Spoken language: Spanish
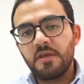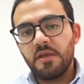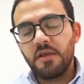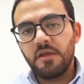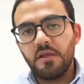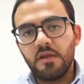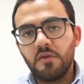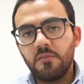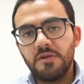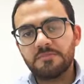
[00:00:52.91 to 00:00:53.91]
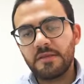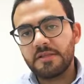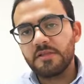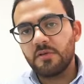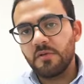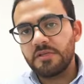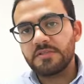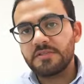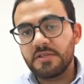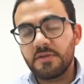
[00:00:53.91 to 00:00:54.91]
Eh, lo más práctico
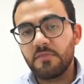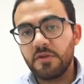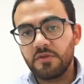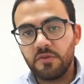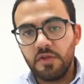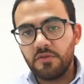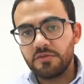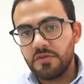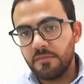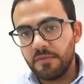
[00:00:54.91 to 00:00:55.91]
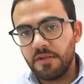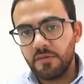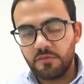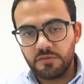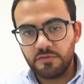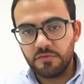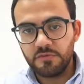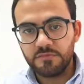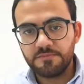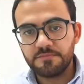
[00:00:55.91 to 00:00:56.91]
es estar monitoreando siempre a
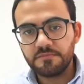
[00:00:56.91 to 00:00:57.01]
nuestros